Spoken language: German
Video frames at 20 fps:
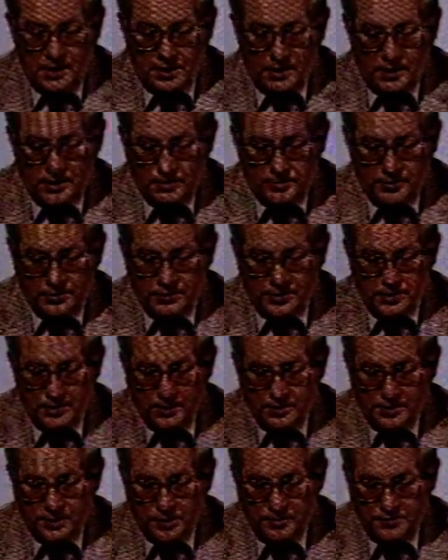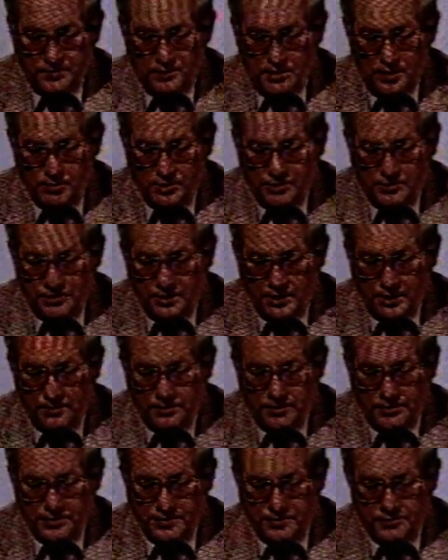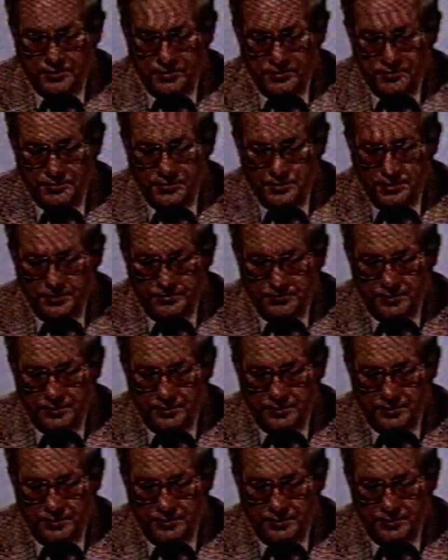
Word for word: An dem Göttinger Treffen nehmen rund 1500